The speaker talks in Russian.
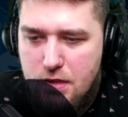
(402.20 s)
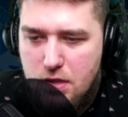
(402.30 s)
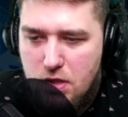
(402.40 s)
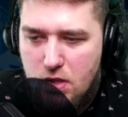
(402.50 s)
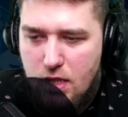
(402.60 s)

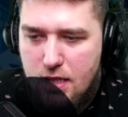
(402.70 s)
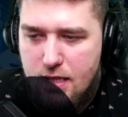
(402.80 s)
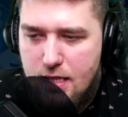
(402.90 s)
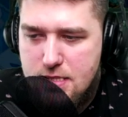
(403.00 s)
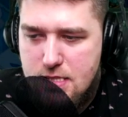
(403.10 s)

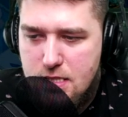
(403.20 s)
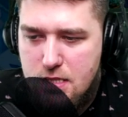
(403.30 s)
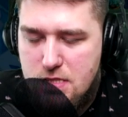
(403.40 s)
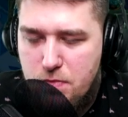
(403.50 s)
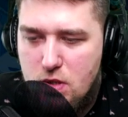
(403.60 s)

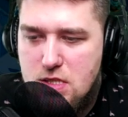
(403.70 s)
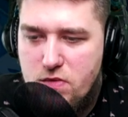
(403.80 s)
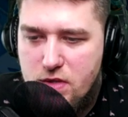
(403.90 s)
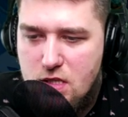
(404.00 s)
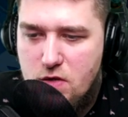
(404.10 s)
локации
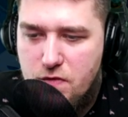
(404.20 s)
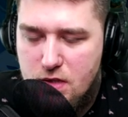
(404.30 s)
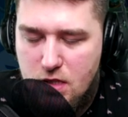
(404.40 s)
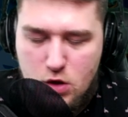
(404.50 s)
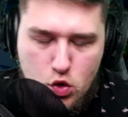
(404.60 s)
использовать
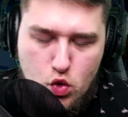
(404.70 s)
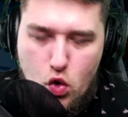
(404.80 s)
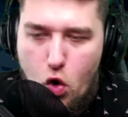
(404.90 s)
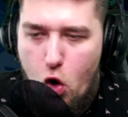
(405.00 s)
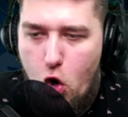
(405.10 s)
Трифида.
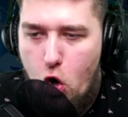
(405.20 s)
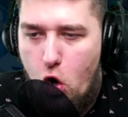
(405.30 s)
Да,